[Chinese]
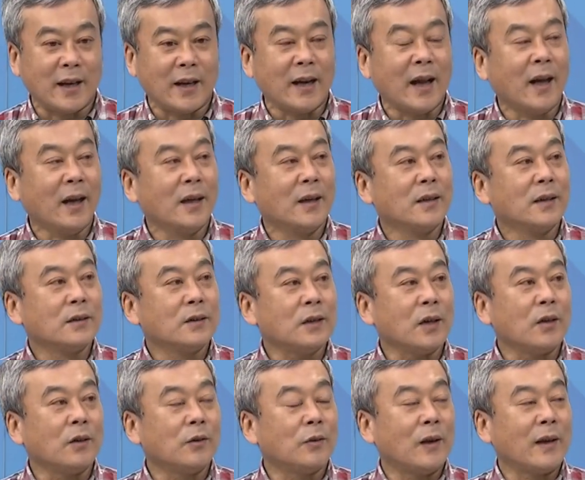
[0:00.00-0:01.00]
啊，
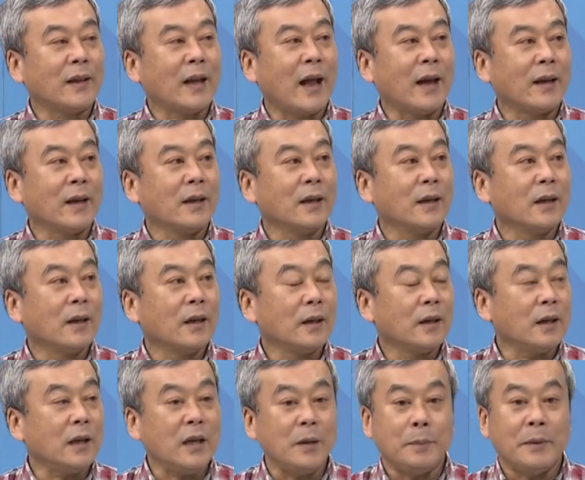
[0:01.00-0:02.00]
结果完蛋了。
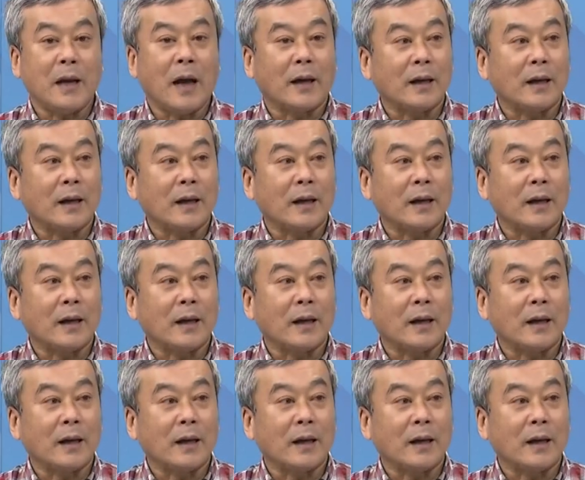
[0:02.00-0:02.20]
利比亚的